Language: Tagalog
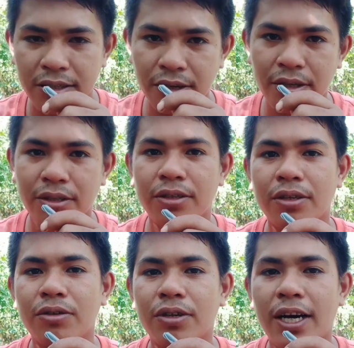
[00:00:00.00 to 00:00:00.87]
So
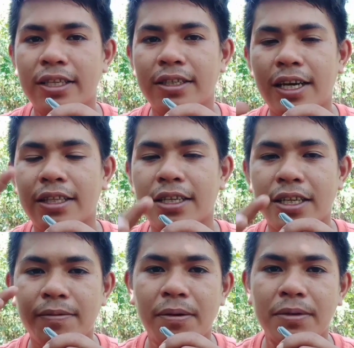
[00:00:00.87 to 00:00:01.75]
yung guys na
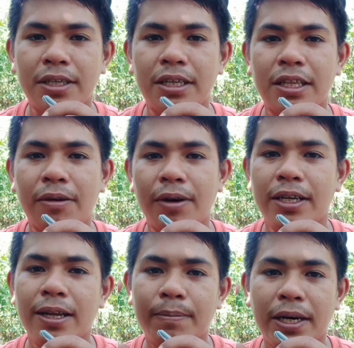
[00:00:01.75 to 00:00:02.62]
itatanim namin sitaw
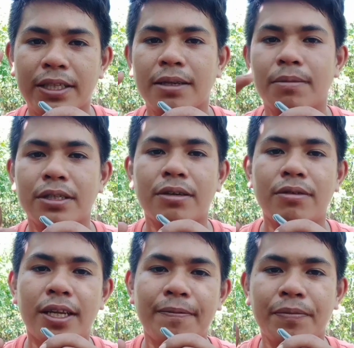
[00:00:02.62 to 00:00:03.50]
ay napakatibay sa
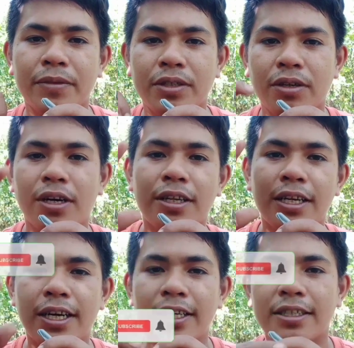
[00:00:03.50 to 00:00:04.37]
ulan. So
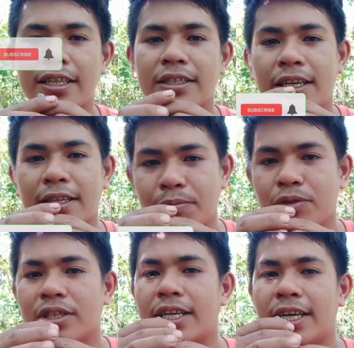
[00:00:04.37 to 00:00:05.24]
gano'n lang guys at tara
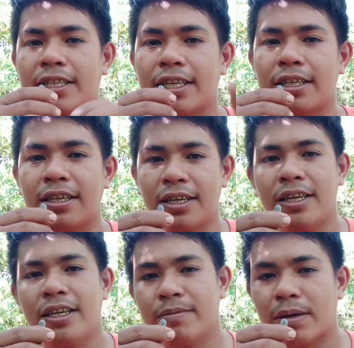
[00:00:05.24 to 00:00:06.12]
punta natin.
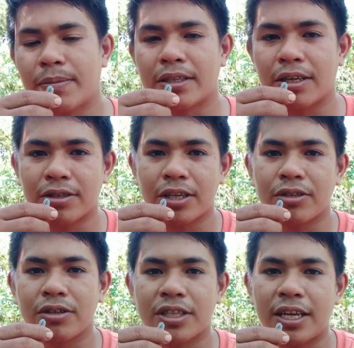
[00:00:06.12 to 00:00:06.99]
papakita ko sa
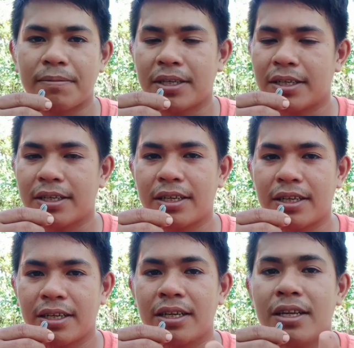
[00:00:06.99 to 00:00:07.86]
inyo yung talab na ng
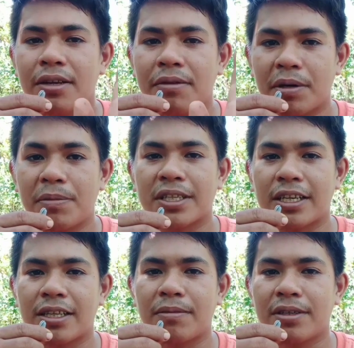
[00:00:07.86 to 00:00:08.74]

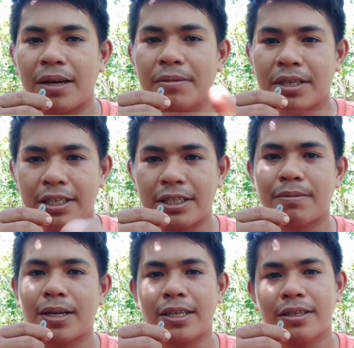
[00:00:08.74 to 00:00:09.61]
mamatay na muna aming
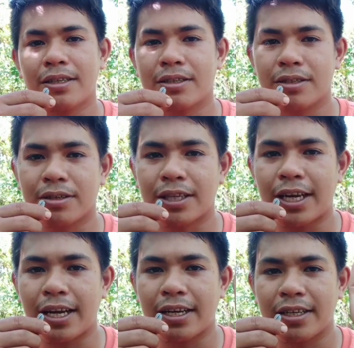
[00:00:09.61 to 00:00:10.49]
in-spray. So tara!